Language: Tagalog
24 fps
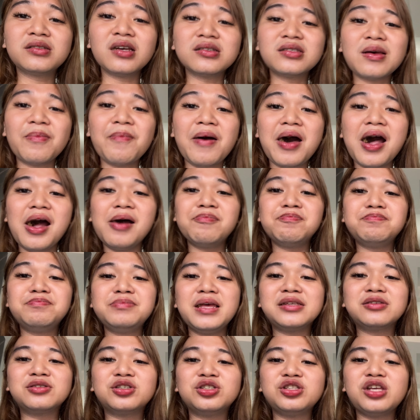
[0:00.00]
isa sa mga
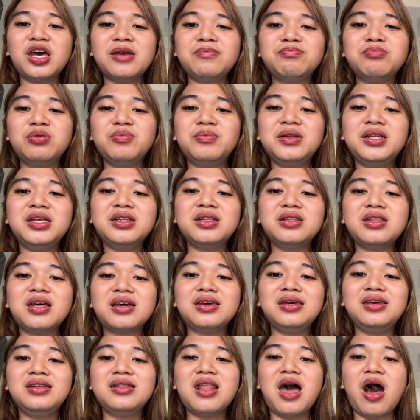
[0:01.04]
plan ko din, bumili
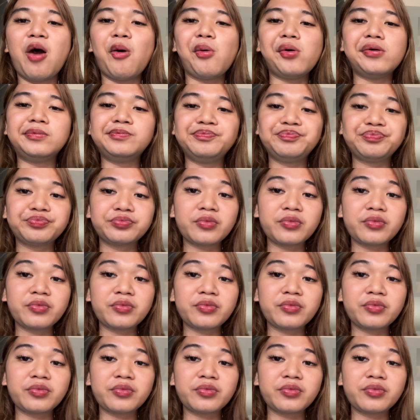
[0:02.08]
na ng ilaw.